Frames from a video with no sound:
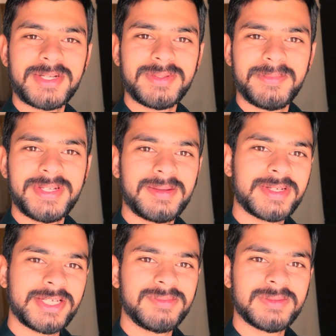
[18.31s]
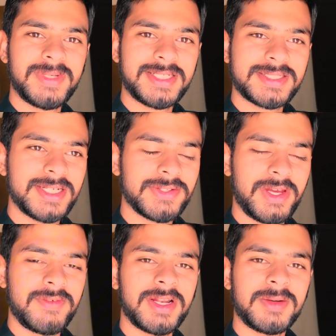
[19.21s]
मतलब फिर आपकी खिदमत में हाजिर हैं तो
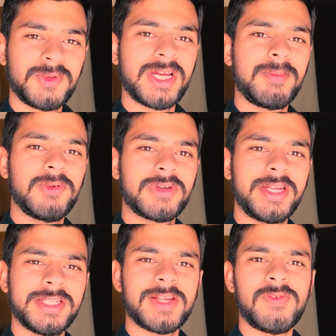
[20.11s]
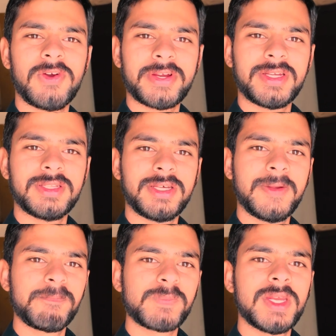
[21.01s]
यार वेलकम हो गया आप लोगों का नज़र ब्लॉग के अंदर
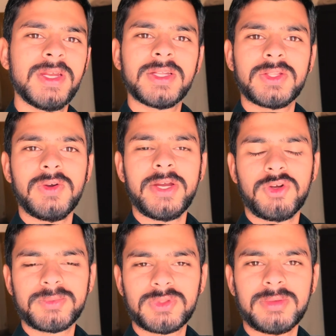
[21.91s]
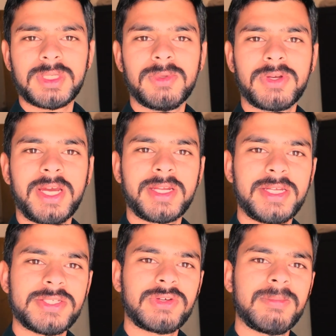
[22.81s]
तो आई होप सो आप सब लोग खैर खैर
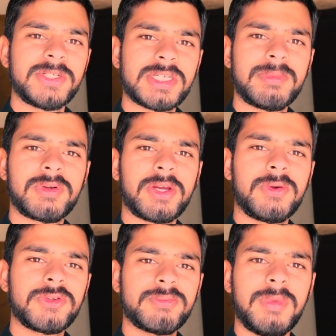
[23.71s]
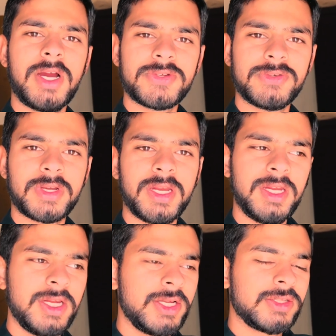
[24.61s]
से होंगे मज़े में होंगे खुश बाश होंगे
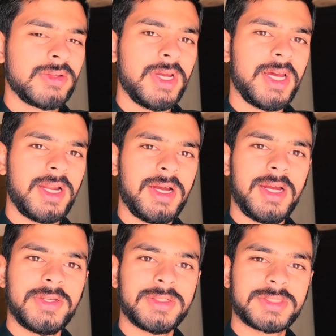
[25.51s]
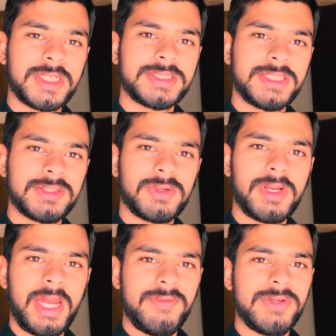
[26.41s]
तो यार आज का सीन थोड़ा
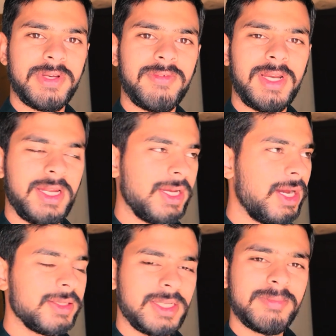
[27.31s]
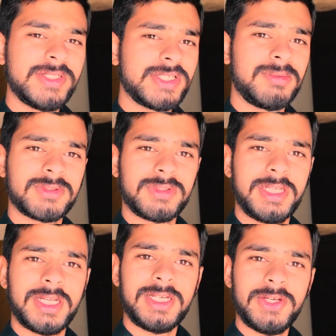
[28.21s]
हैवी होने वाला है आज हमें से आप लोगों ने
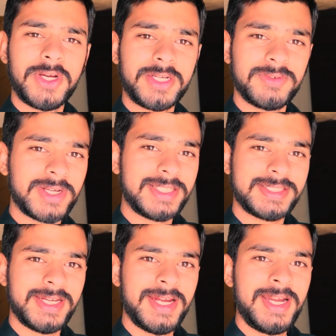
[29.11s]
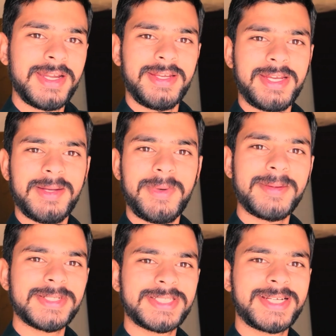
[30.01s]
देख ही होगा कि वो कैसे ठीक है हमारे
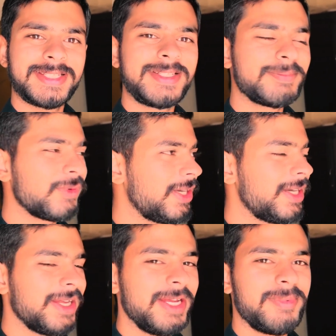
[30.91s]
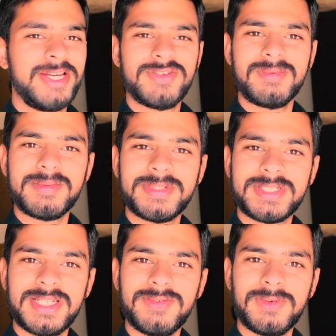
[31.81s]
पास एक आधा पुराना टायर पड़ा है जो हमने
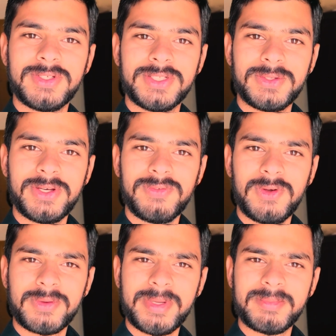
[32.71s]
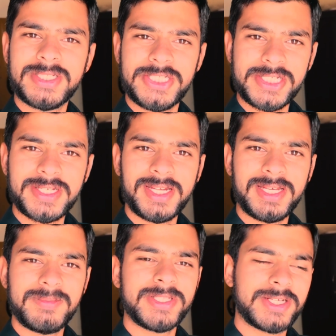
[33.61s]
पिछले थोड़े ब्लॉग में हमने चेंज कराया था
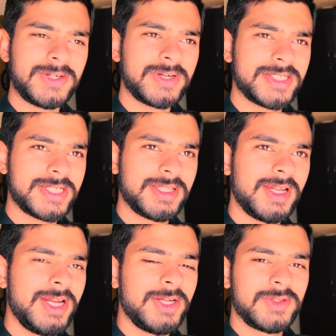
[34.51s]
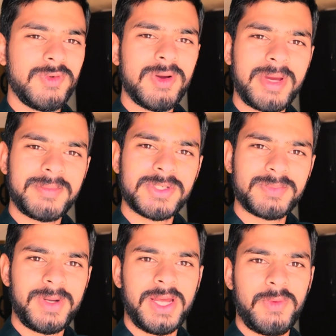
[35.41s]
आपने देखा होगा शायद वो हमारे पास
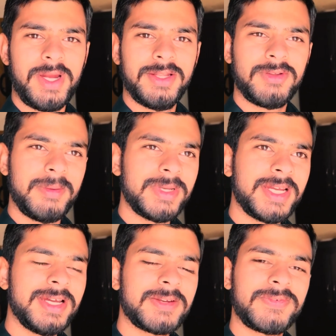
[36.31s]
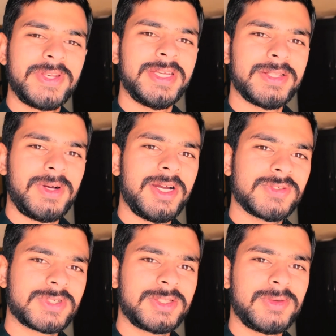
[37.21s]
पड़ा हुआ है तो हमने कहा यार फ्री है तो आज
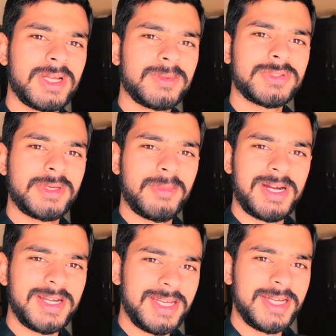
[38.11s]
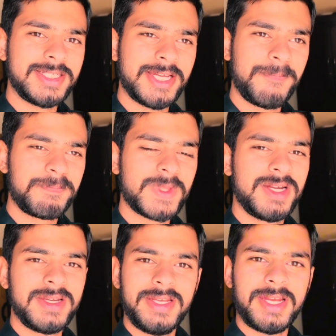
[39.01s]
उसका थोड़ा बहुत रिमांड लिया जाए
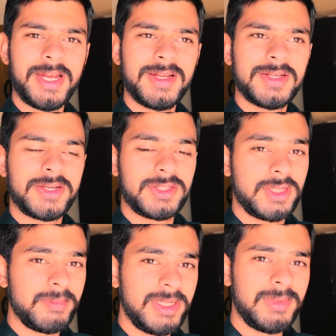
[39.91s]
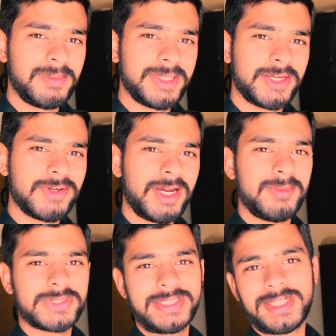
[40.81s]
ठीक है थंबनेल में आपने देखा होगा हम
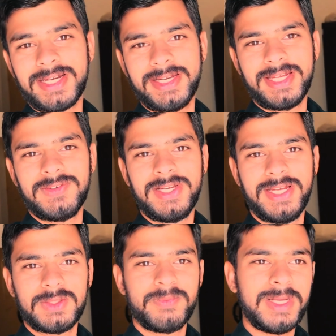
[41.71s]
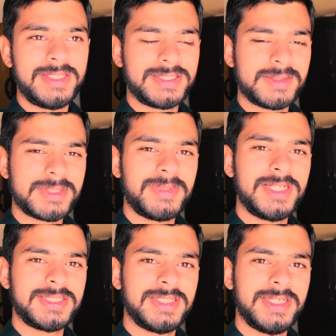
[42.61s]
उसका करने क्या वाले हैं तो पहले सबसे पहले
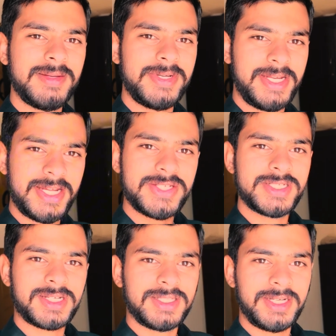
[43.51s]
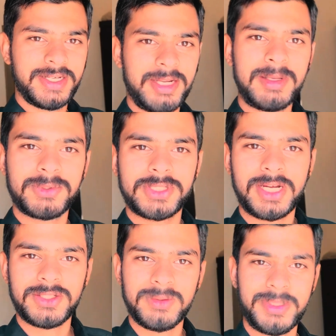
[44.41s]
चलते हैं अभी टायर चेंज कराते हैं टायर में आपको
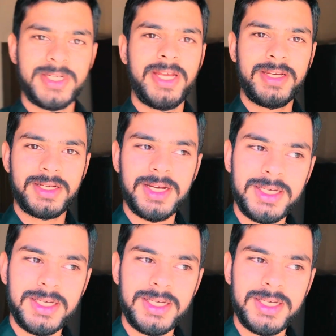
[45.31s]
दिखाता हूँ हमने टायर निकाल